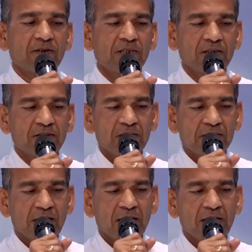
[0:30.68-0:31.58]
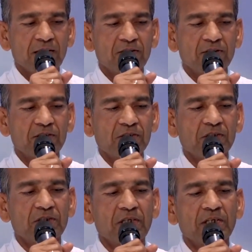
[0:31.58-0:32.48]
शक्तिशाली
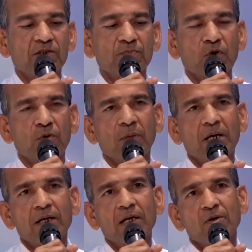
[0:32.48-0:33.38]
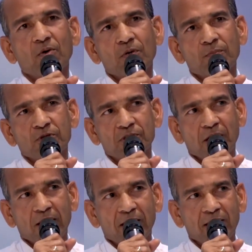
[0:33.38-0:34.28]
दृष्टि तेज मुखमंडल और
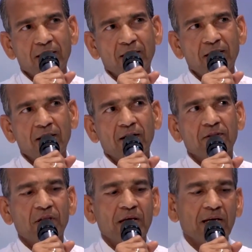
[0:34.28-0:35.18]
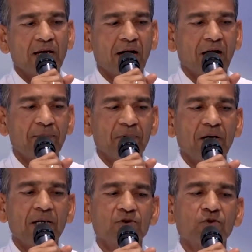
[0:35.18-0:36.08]
मुस्कान देख
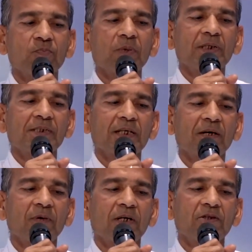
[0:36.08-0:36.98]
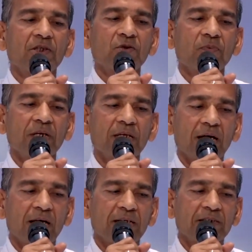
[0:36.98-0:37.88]
आपका चुंबक सा व्यक्तित्व
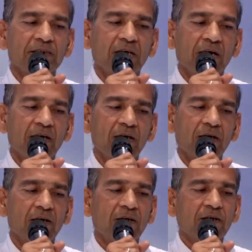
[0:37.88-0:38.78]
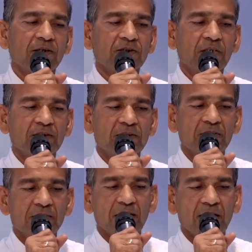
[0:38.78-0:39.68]
निराली शान
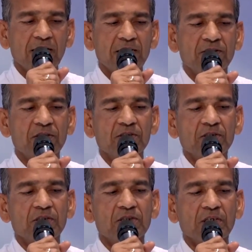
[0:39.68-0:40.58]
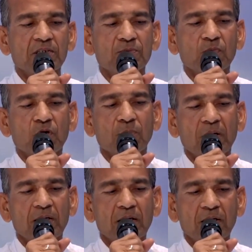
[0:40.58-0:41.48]
शक्तिशाली दृष्टि तेज
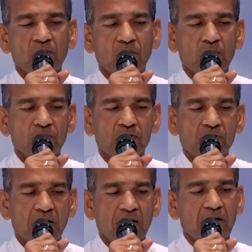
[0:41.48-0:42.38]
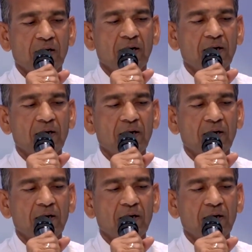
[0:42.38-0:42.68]
मुखमंडल और मुस्कान